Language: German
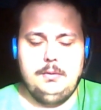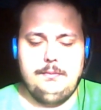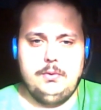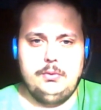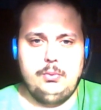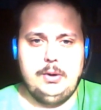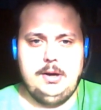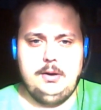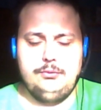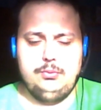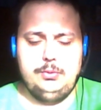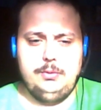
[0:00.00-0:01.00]
Von
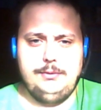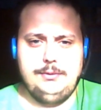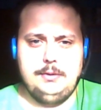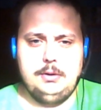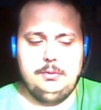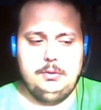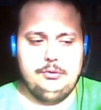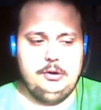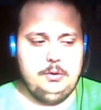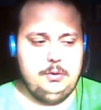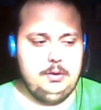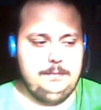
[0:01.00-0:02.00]
Rare Studios natürlich
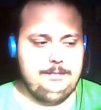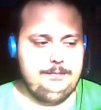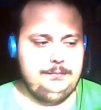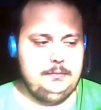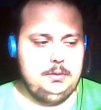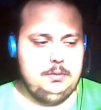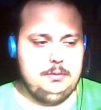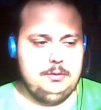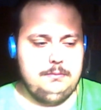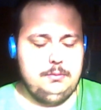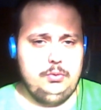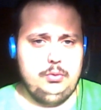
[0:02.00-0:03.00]
auch,
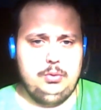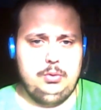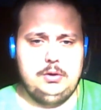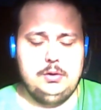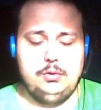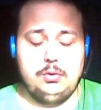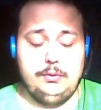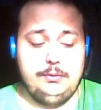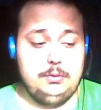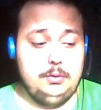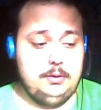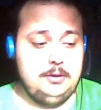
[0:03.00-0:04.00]
wo Nintendo noch
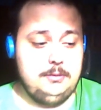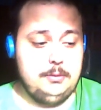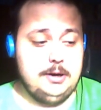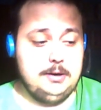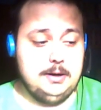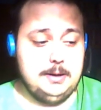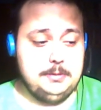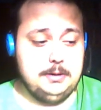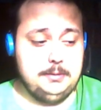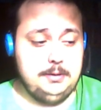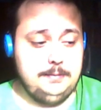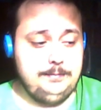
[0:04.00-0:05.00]
zu Glück Rare gehabt
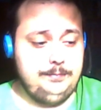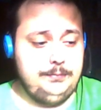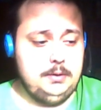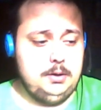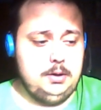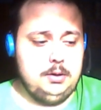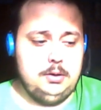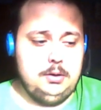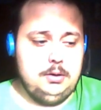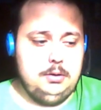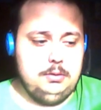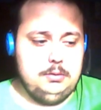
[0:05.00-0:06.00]
hat.
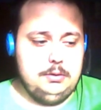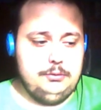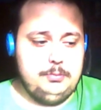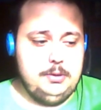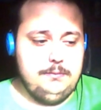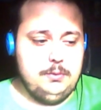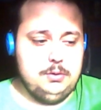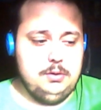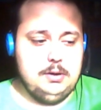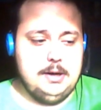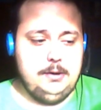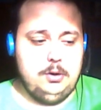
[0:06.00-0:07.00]
Das Spiel wurde
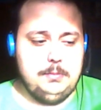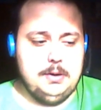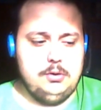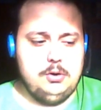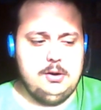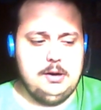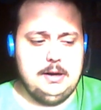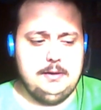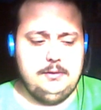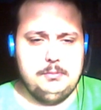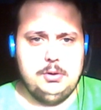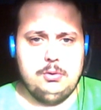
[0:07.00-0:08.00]

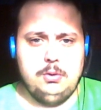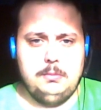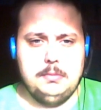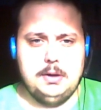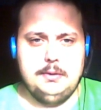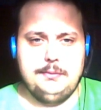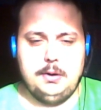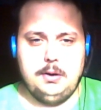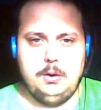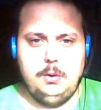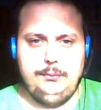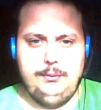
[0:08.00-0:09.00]
3,91 Millionen Mal
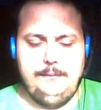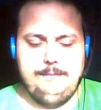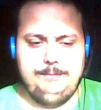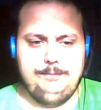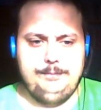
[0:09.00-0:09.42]
verkauft.